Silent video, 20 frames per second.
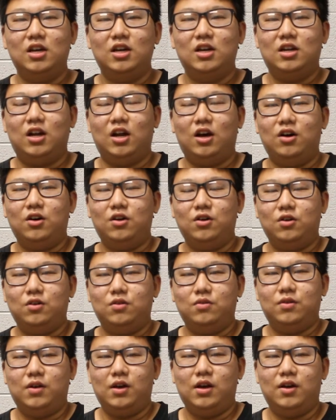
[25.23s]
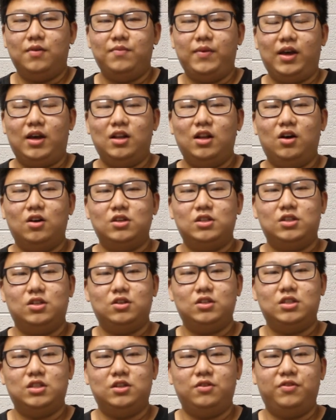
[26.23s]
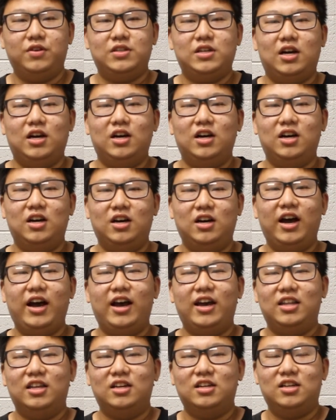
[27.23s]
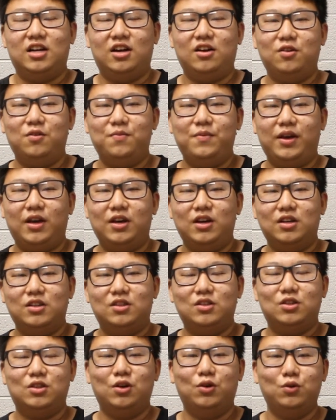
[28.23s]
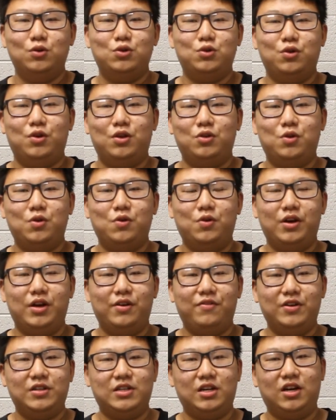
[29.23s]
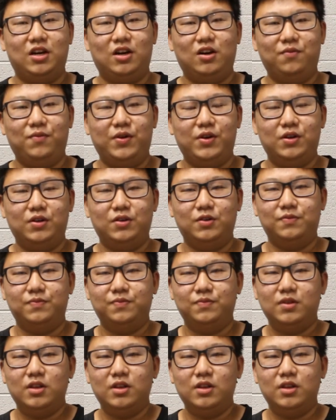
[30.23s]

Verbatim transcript: 然后呃每个老师都是非常和蔼的，然后每个同学对我也非常好，没有